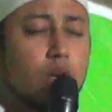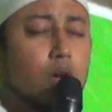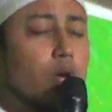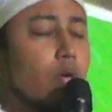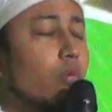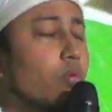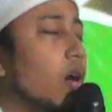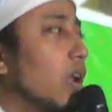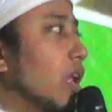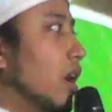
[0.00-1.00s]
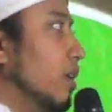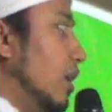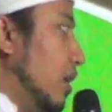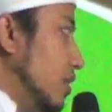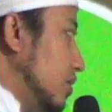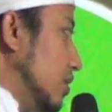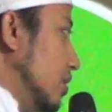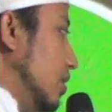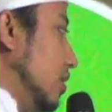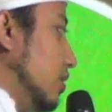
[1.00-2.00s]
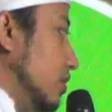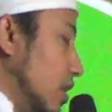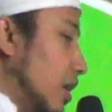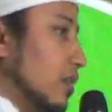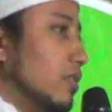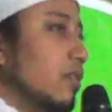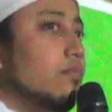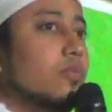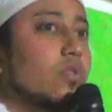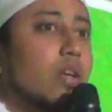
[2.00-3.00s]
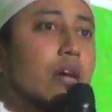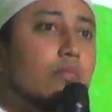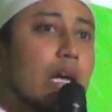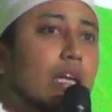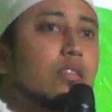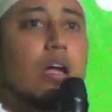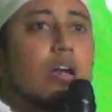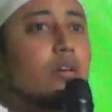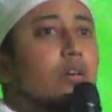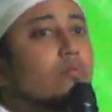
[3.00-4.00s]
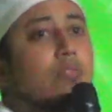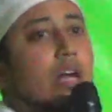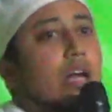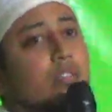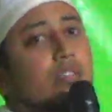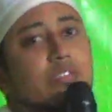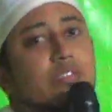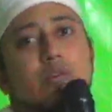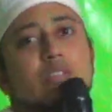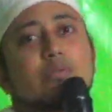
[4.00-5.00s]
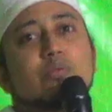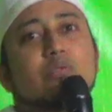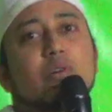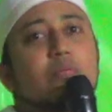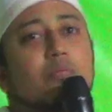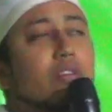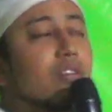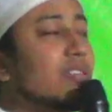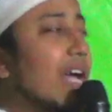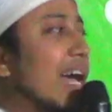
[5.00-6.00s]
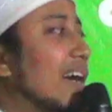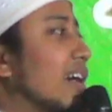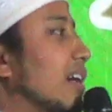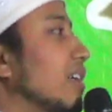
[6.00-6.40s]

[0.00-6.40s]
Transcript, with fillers: wa la takjimun kematian niku ora iso diundur mboten saged